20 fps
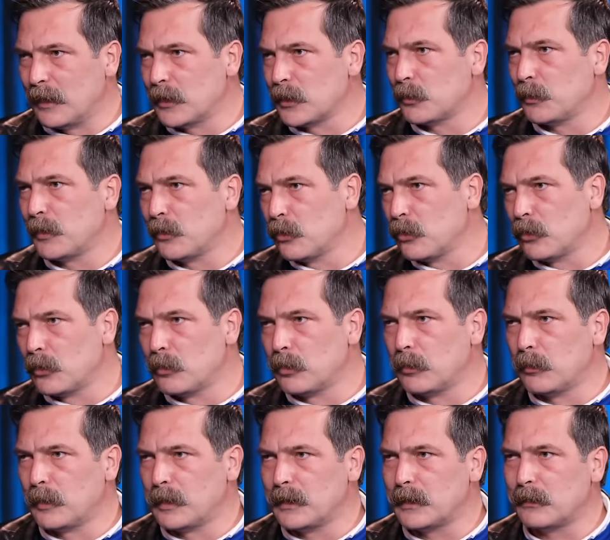yarışmayı doğru
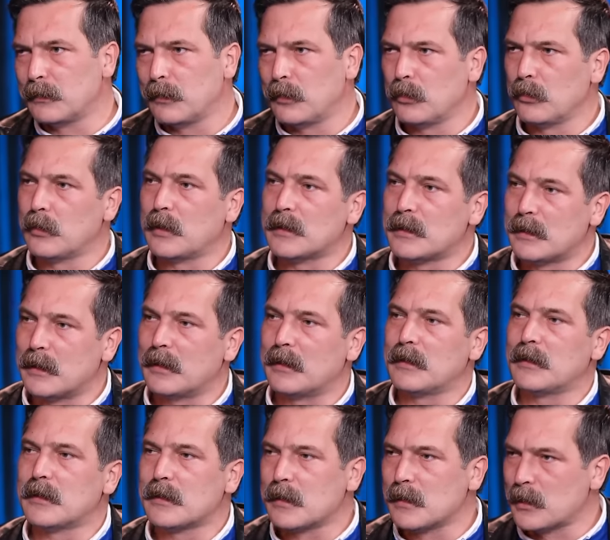bulmayız ve onu
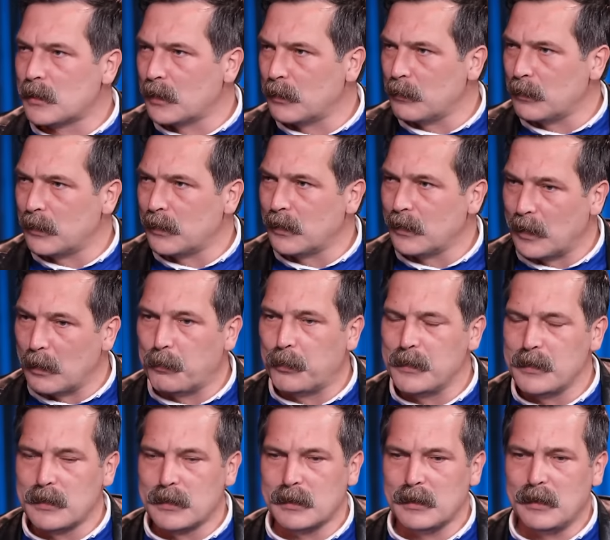destekleyeceğiz açıklamaları
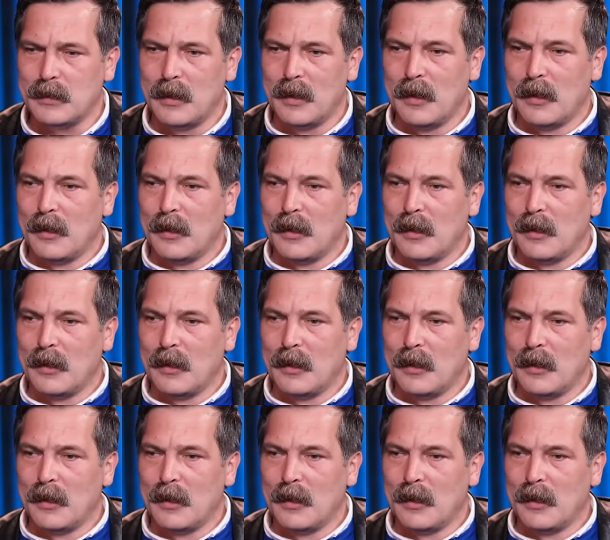yapınca